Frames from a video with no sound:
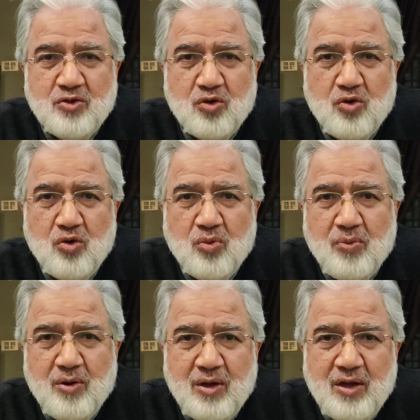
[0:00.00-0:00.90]
जो
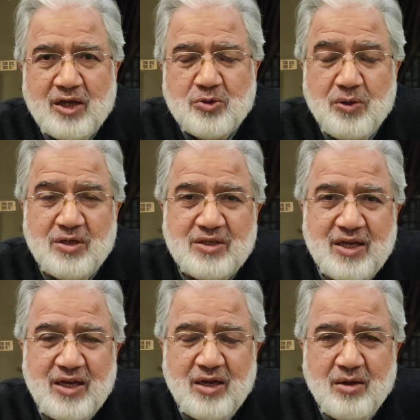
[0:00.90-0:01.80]
एक्सपर्ट्स
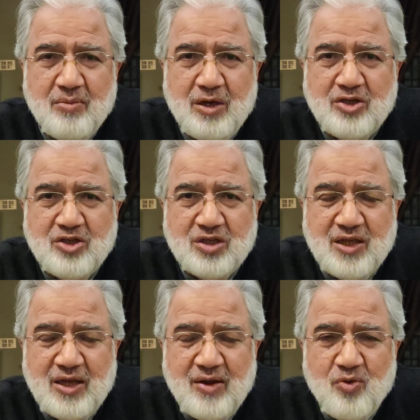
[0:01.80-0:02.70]
हैं मीशत
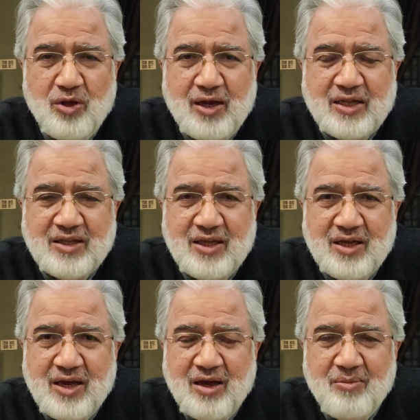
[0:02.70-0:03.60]
के वो ये कहते
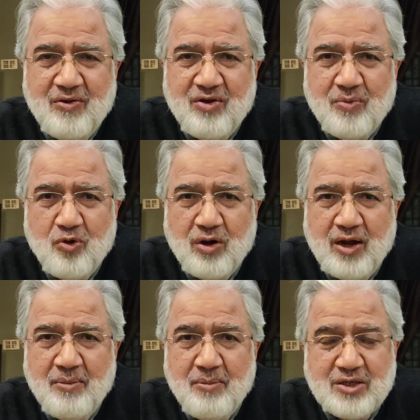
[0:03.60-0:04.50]
हैं कि आई एम एफ़ का
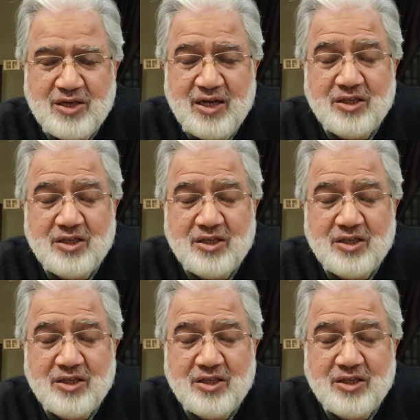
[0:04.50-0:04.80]
प्रोग्राम मस्ट